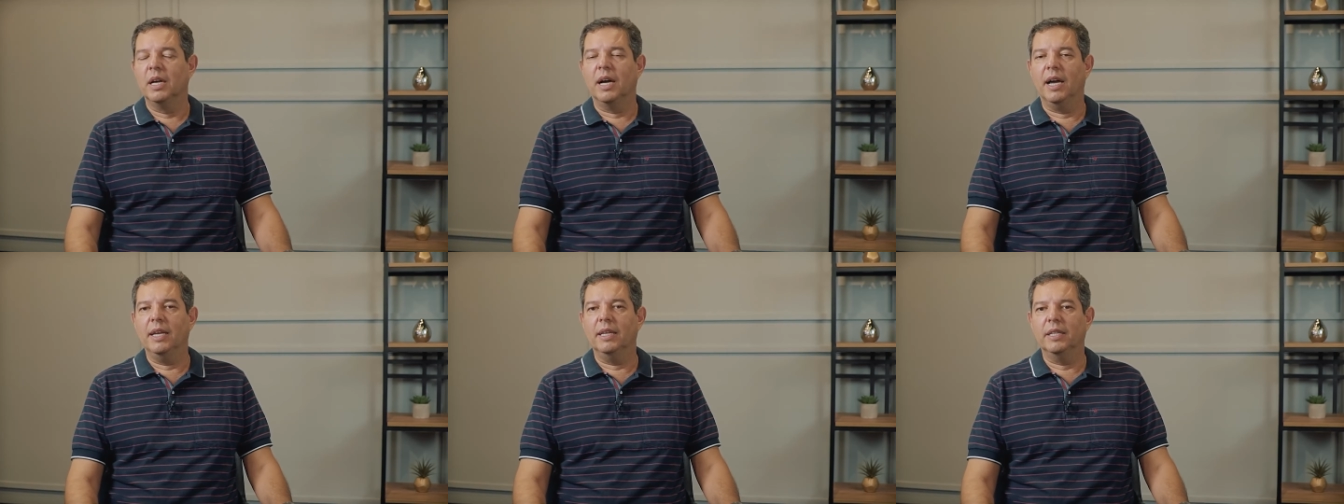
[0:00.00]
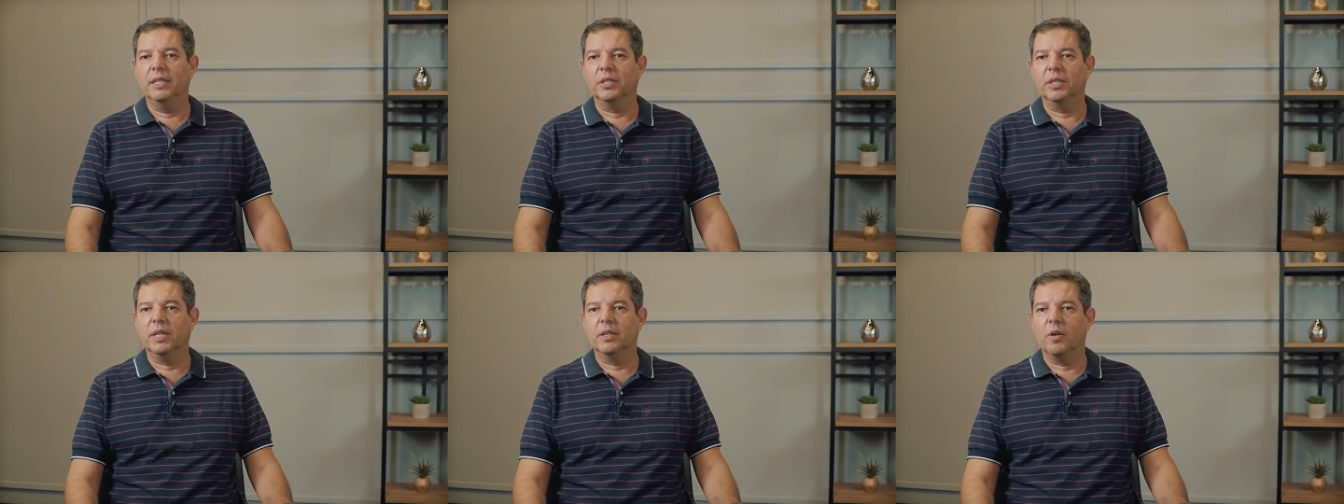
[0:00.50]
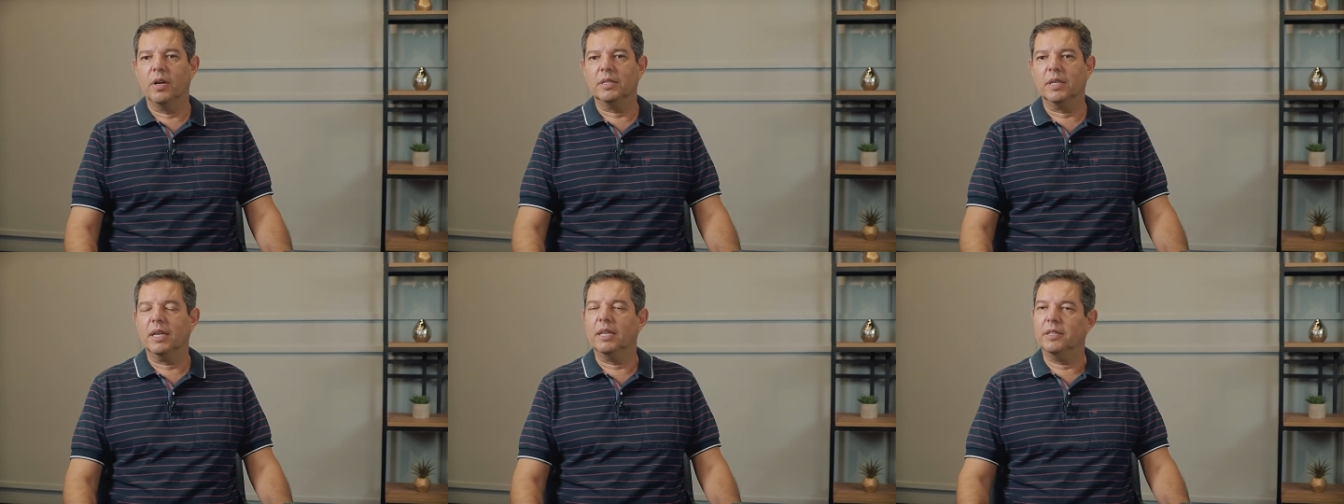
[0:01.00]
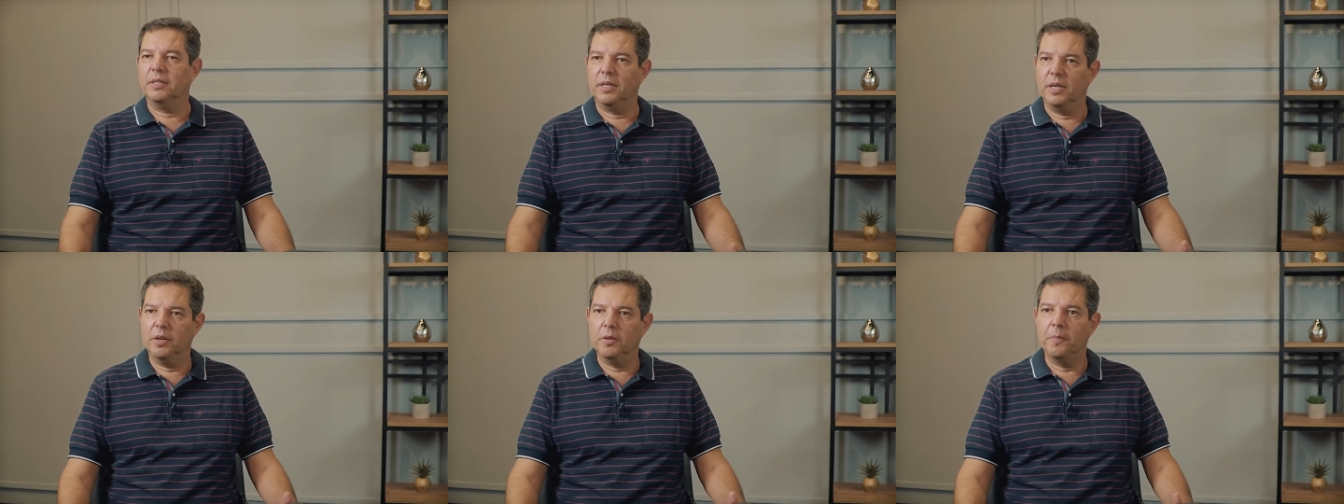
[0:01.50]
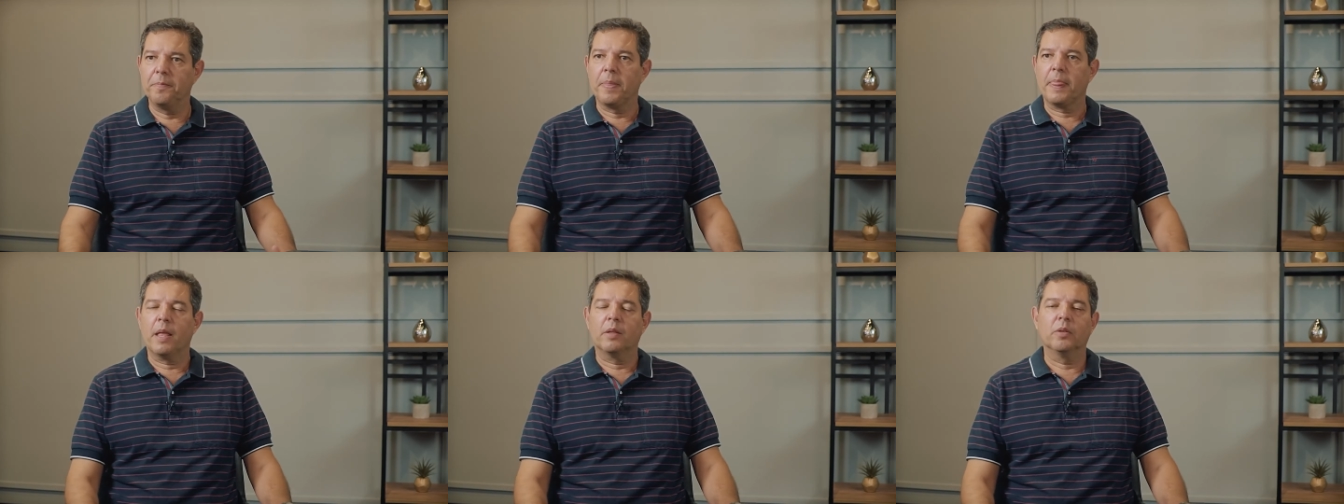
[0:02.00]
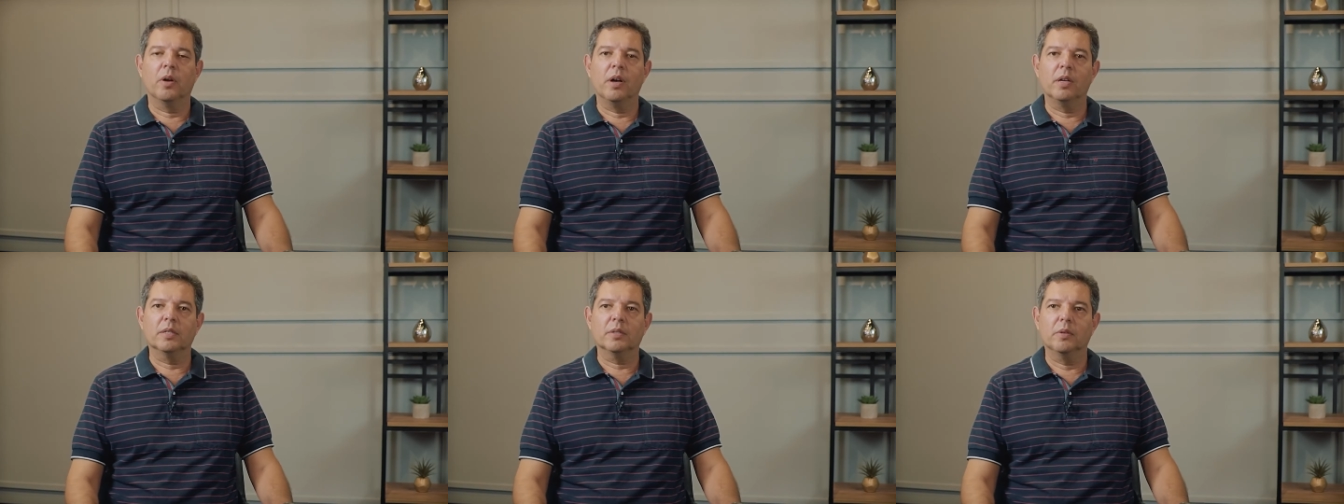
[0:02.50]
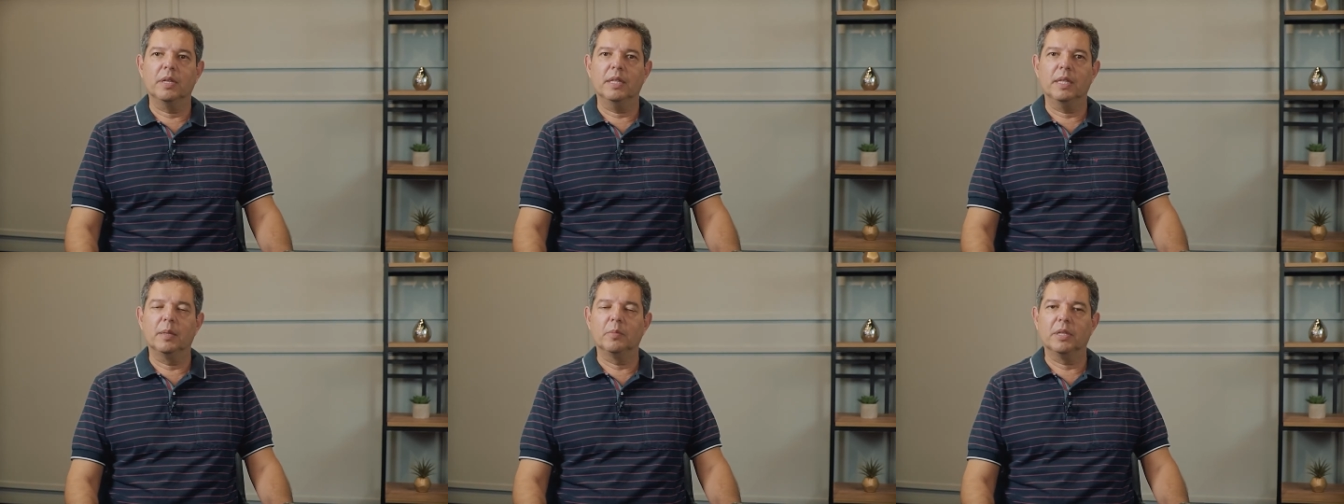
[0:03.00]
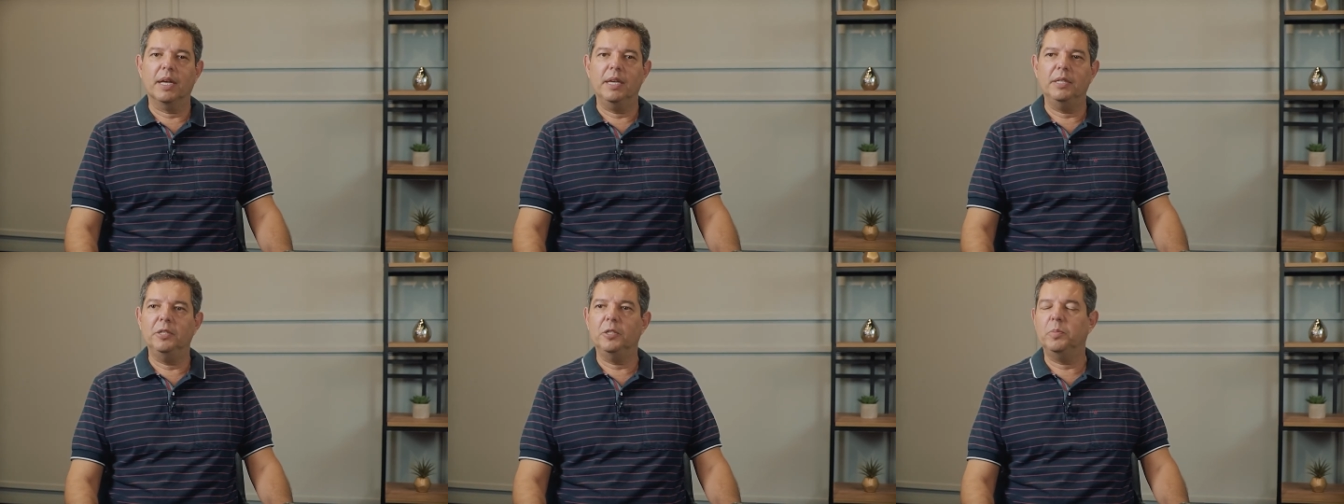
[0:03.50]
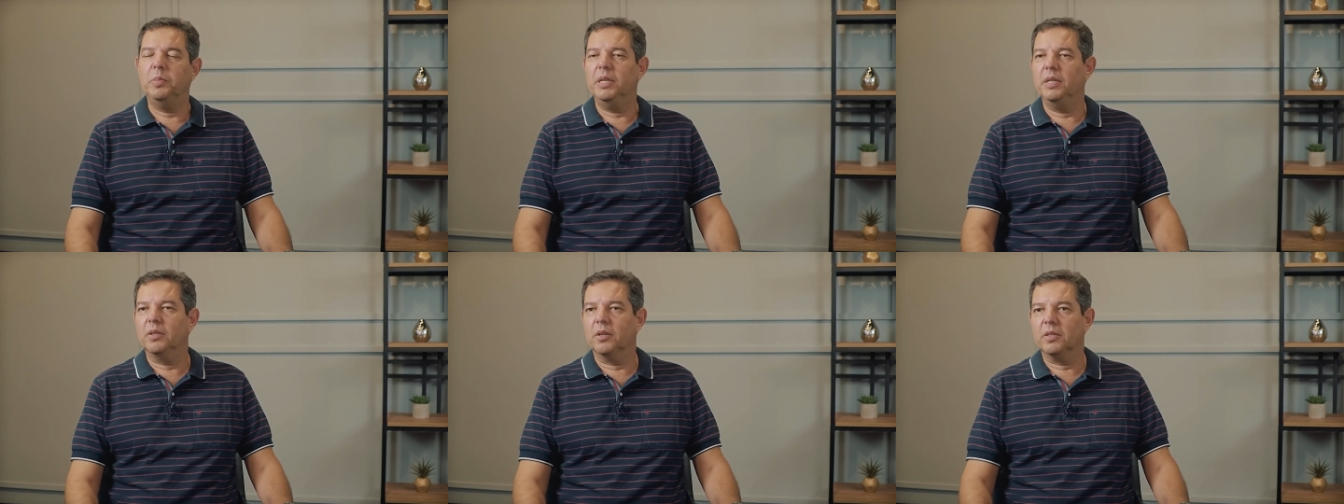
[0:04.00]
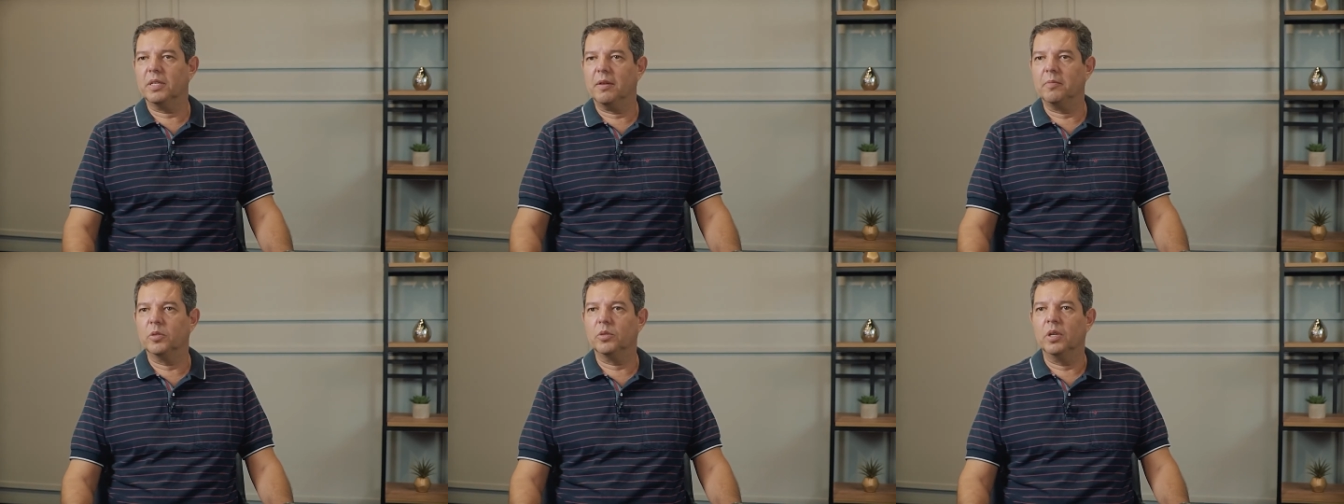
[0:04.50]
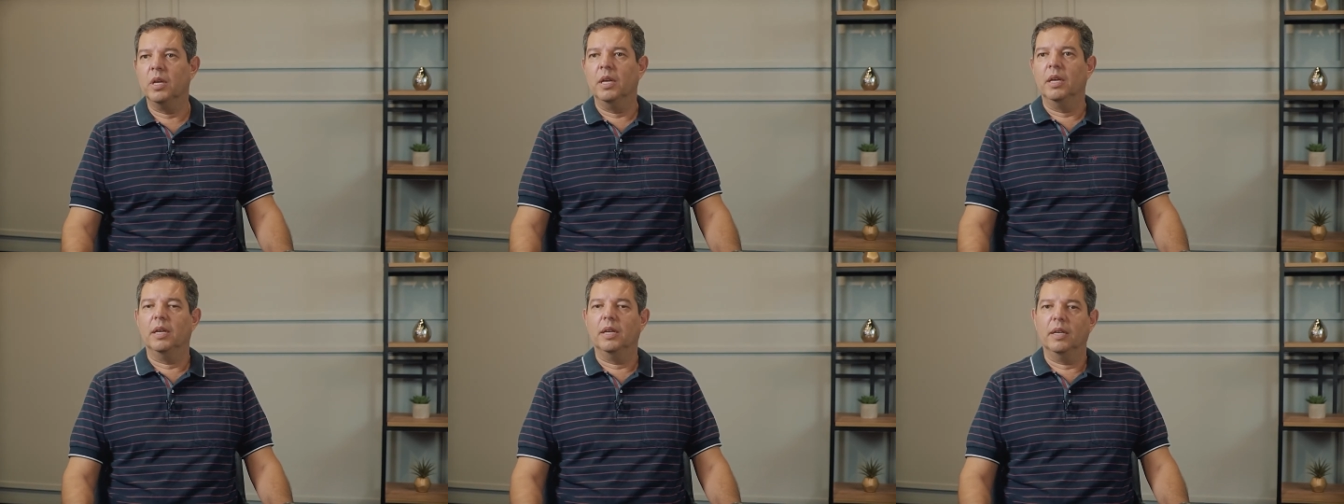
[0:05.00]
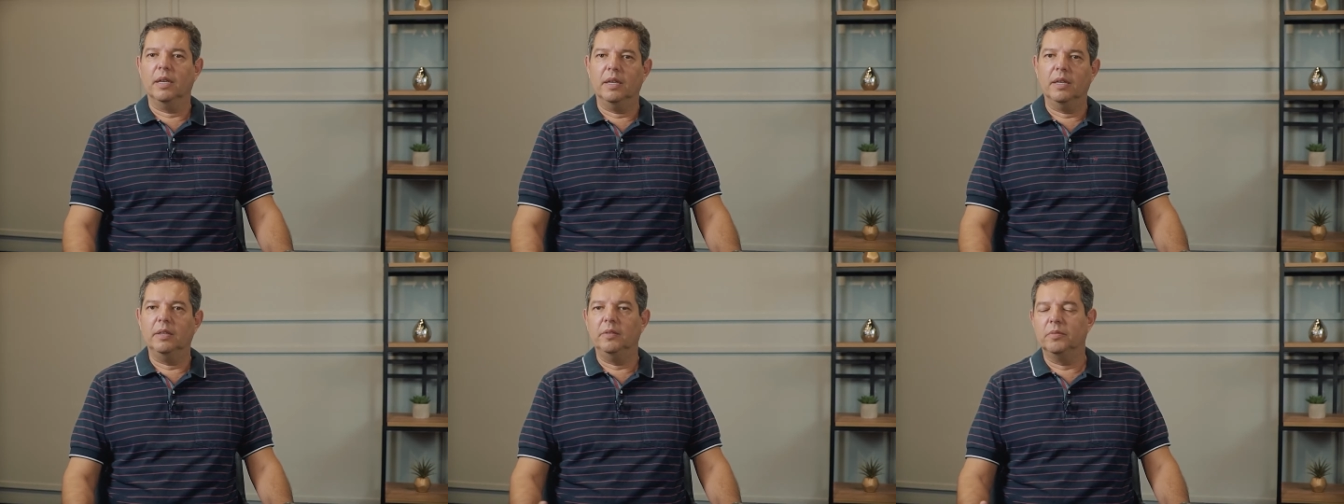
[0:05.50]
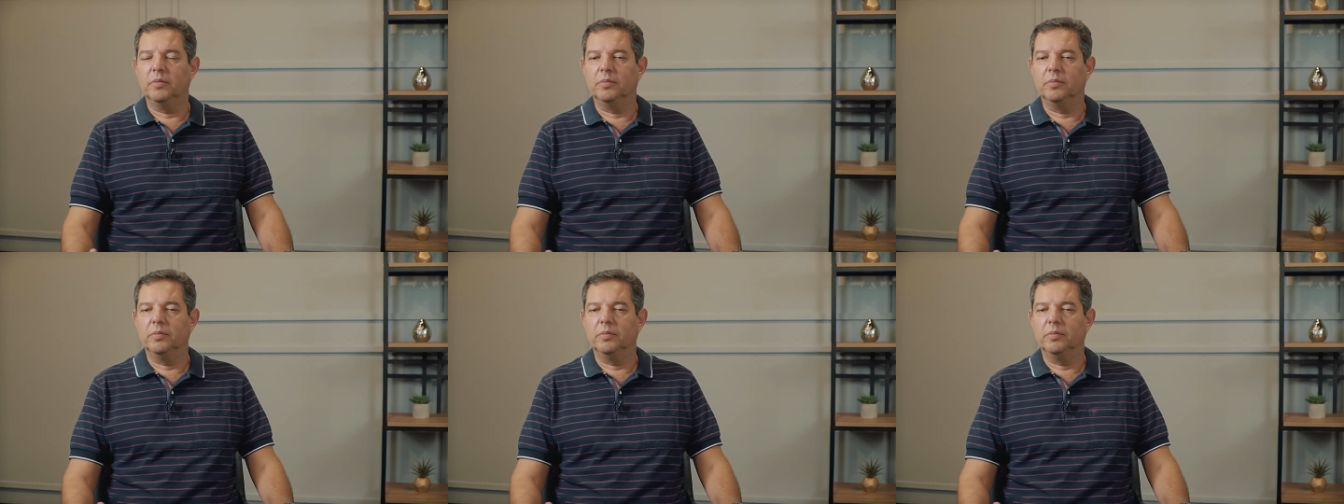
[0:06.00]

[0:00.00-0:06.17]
A igreja nossa cresceu. Nós, quando entramos na Rede Inspire, nós estávamos é, em